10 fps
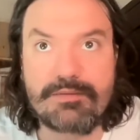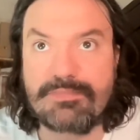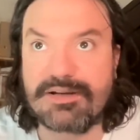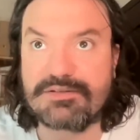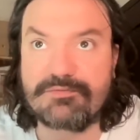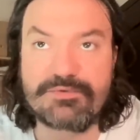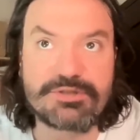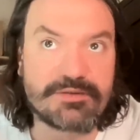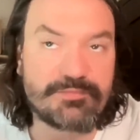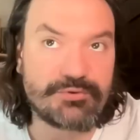i bardzo
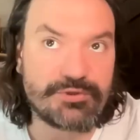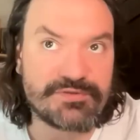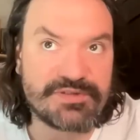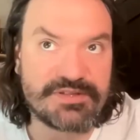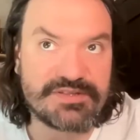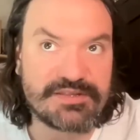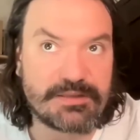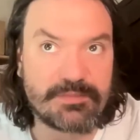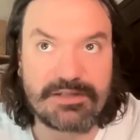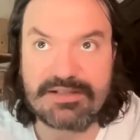wyczerpującej z
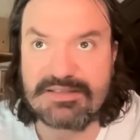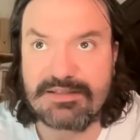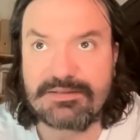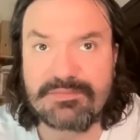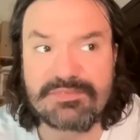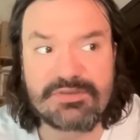carem Aleksandrem.